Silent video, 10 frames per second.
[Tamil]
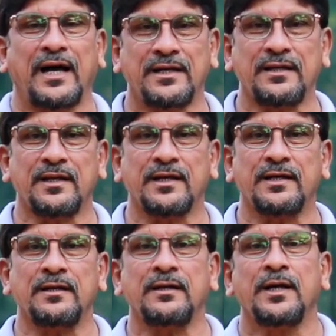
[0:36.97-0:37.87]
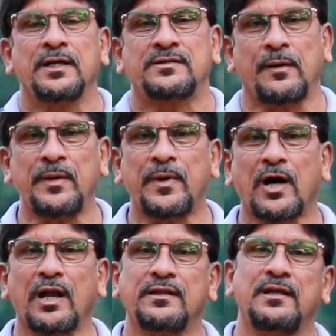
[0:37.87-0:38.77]
அதே நிலையில் சமீப
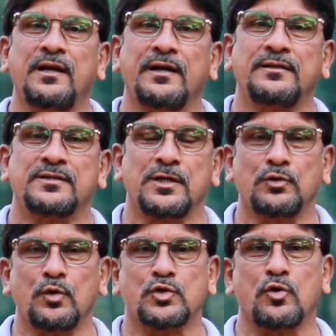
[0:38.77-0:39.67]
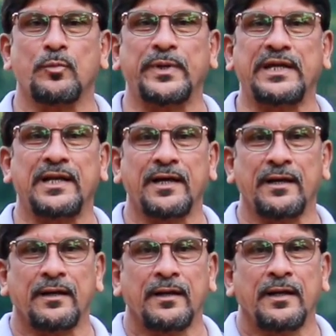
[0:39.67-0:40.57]
காலத்தில் நடந்த சந்தோஷ் கோப்பையில்
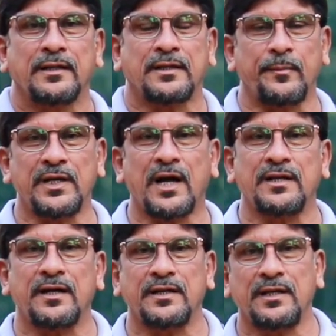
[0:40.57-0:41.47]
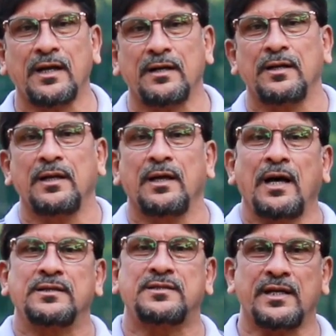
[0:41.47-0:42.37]
தமிழ்நாடு அணி
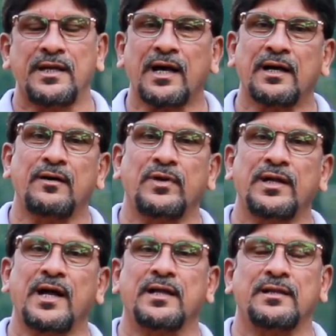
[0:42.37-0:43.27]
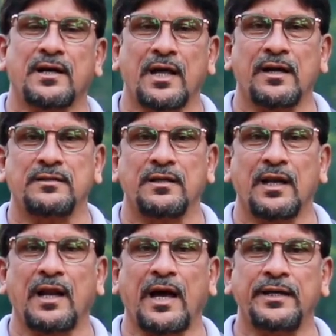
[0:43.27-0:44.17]
சரியாக விளையாடாத
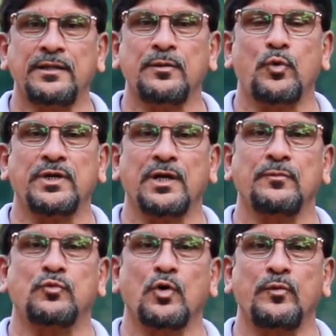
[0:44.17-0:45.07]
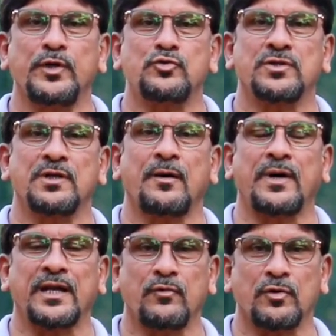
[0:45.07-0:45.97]
காரணத்தினால் ஐந்து போட்டிகளும் தோல்வியுற்றது
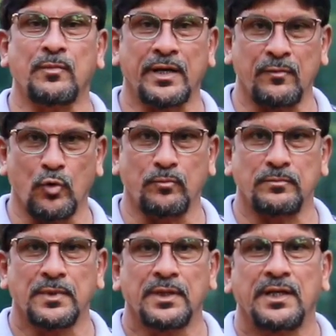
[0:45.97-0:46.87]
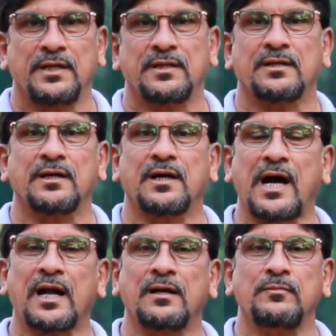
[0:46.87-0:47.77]
நாம் அனைவரும் அறிவோம் இதற்கு
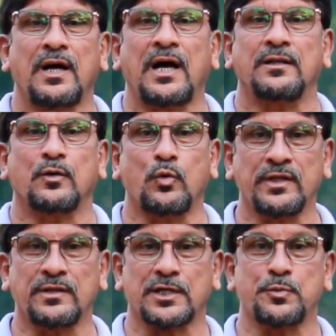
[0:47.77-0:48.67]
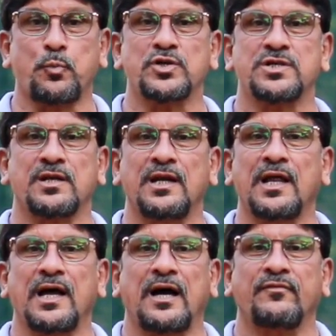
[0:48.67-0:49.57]
காரணம் அந்த குறித்த எக்ஸ்போஷர்
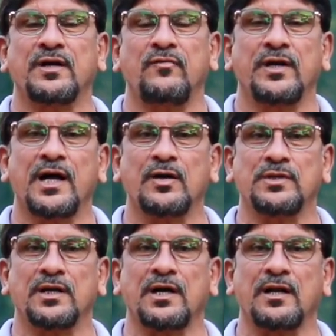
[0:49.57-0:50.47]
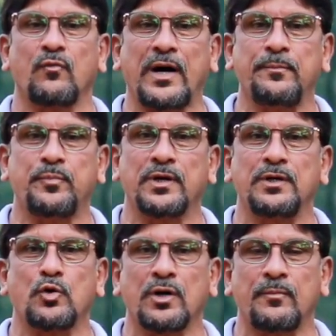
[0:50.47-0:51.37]
இல்லை அவர்கள் விளையாடுவதற்கான
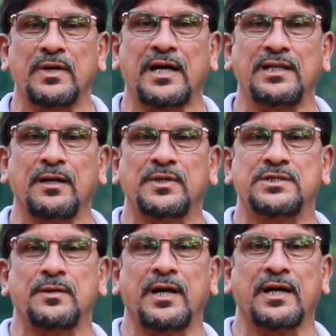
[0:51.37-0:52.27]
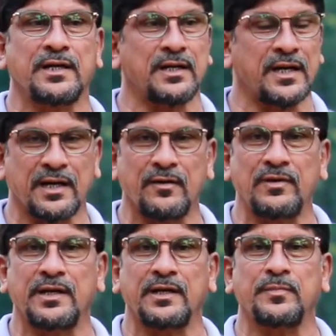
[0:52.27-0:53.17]
வாய்ப்புகள் டோர்னமெண்ட் அதிகபட்சமாக இங்கு
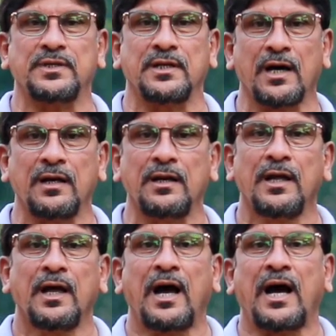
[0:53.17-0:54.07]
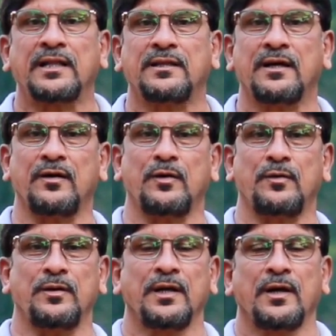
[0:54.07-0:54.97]
நடக்கவில்லை என்பதினால் அந்த
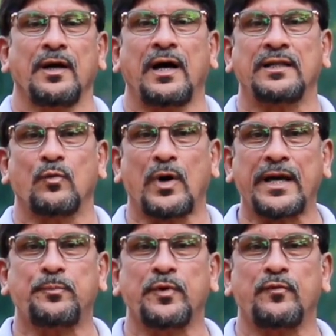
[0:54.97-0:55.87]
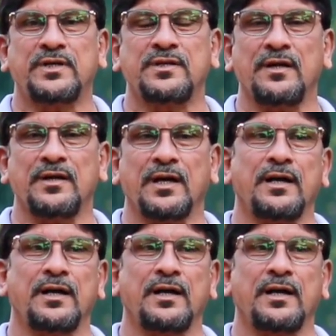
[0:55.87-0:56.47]
அந்த வாய்ப்பு வெற்றியை